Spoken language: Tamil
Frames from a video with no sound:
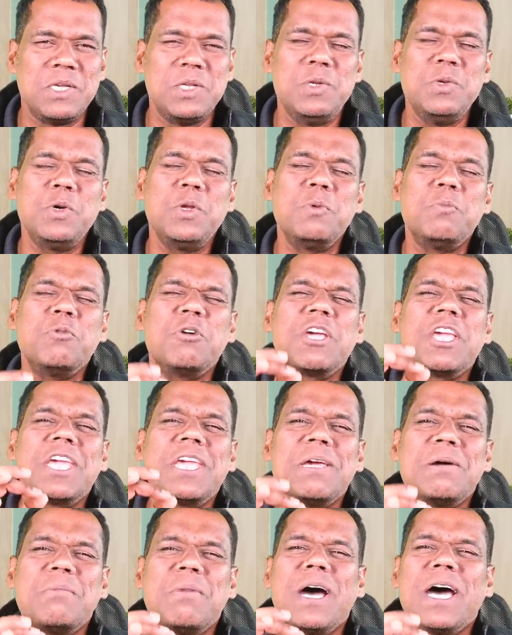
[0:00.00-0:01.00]
இன்னொரு
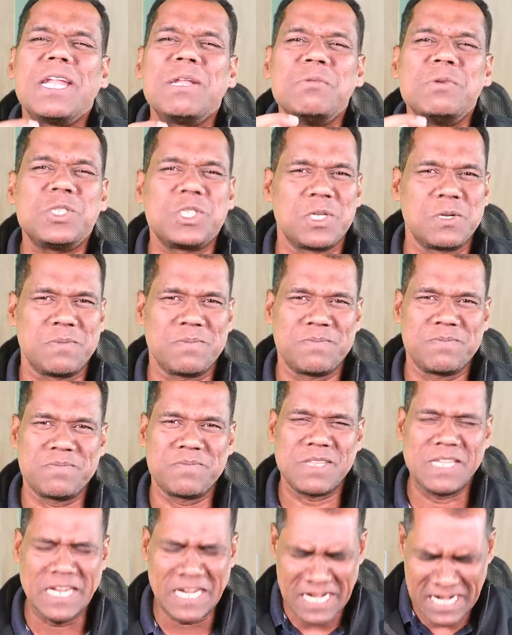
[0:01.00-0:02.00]
முக்கியமான விஷயம்
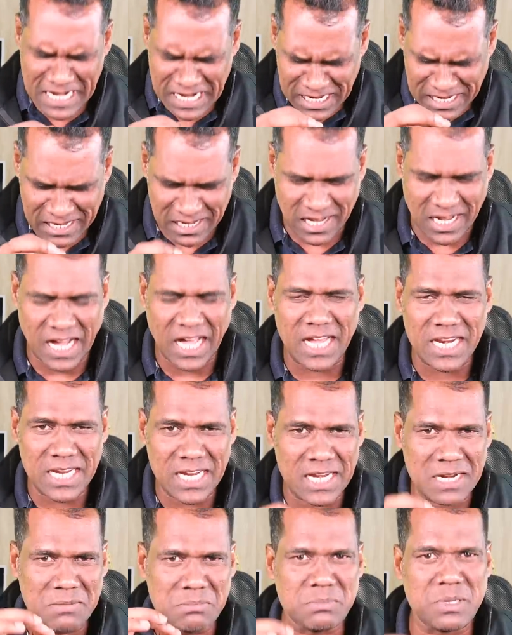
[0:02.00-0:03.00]
இன்னைக்கு
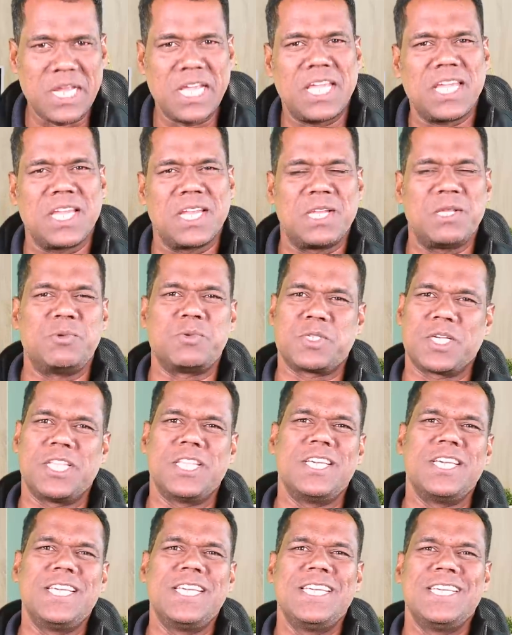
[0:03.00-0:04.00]
காலையில் பிரேக்கிங் நியூஸ்
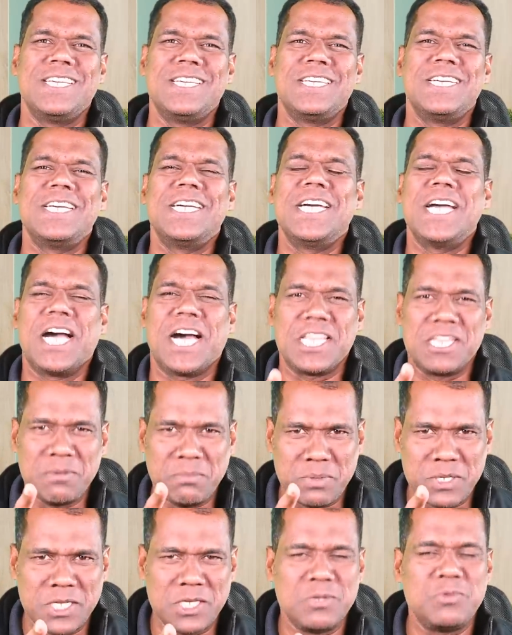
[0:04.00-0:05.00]
அது அதை
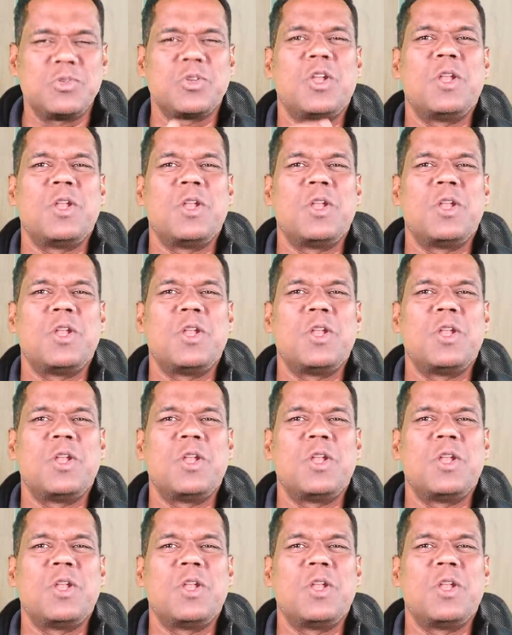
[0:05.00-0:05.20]
பற்றியும்